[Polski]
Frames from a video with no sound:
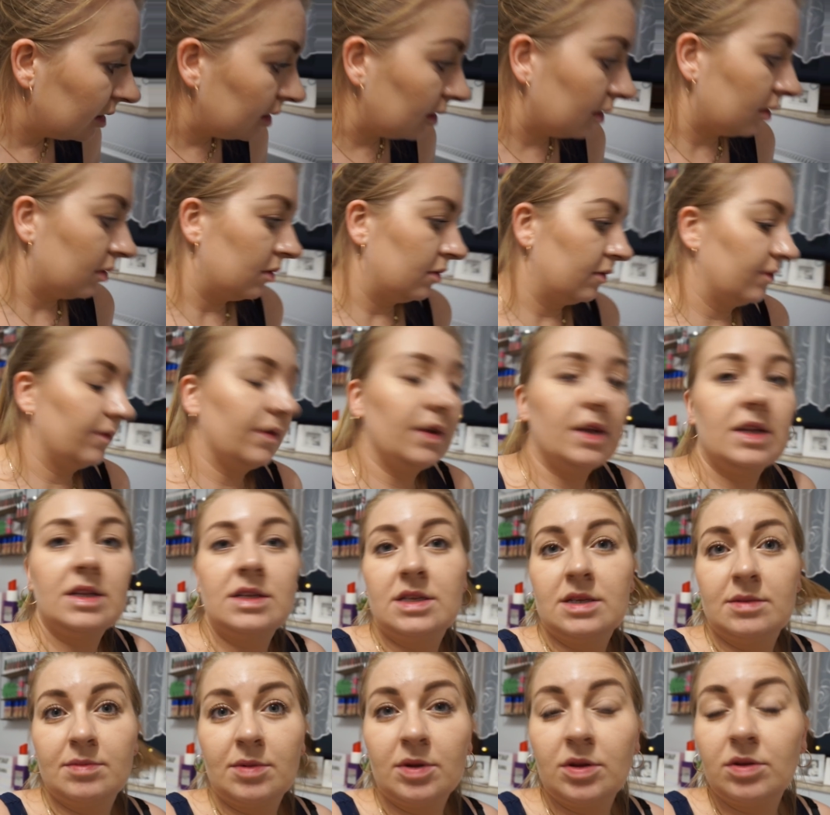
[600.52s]
No,
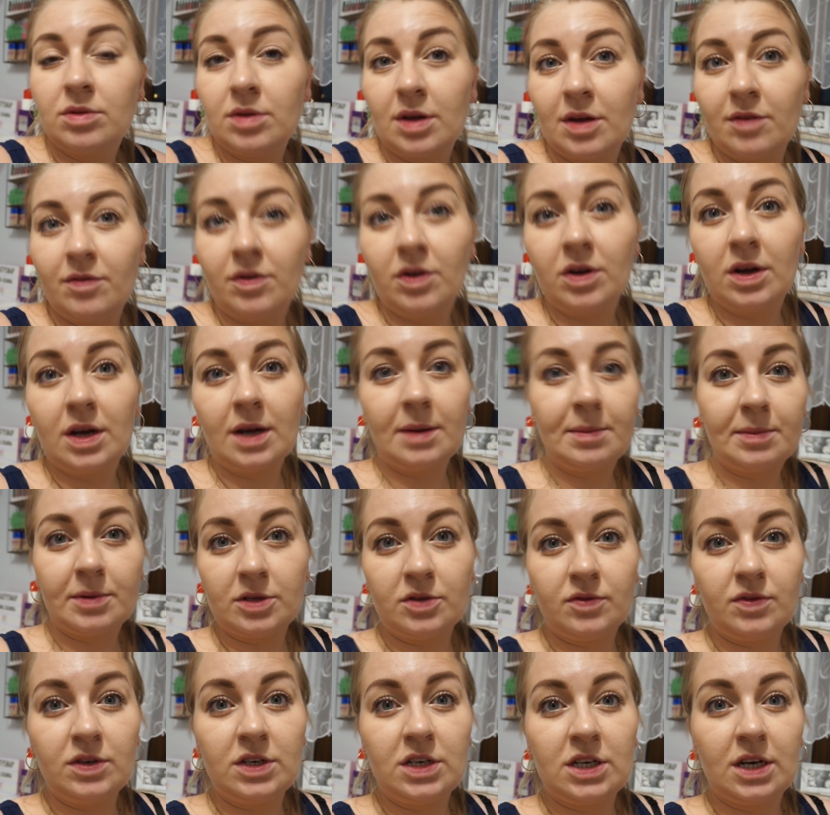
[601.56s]
więc montuję vloga,
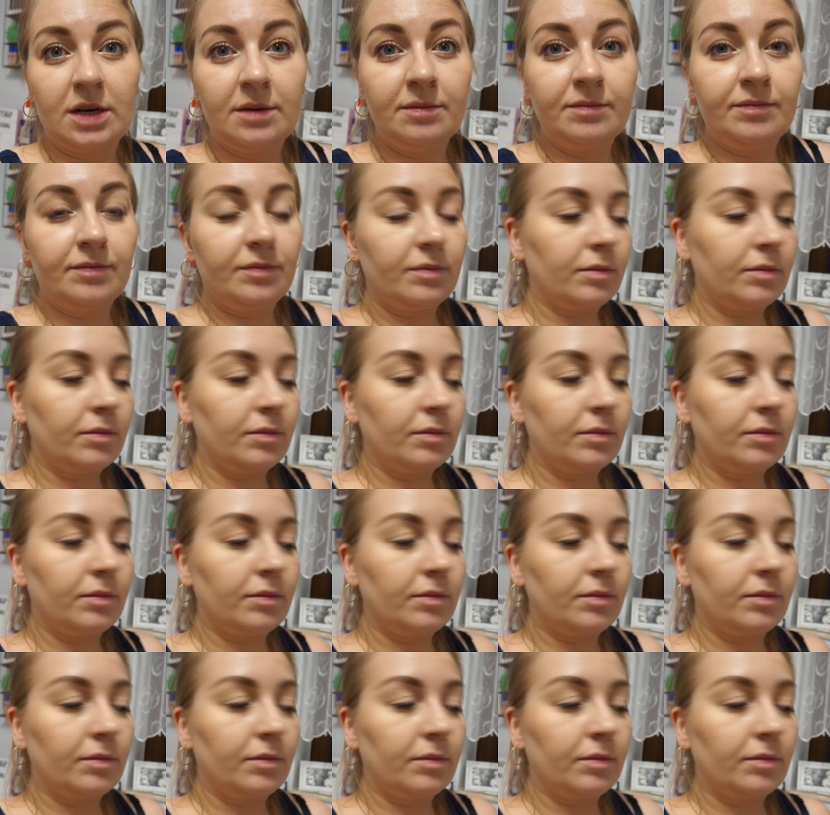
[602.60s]
poćwiczę.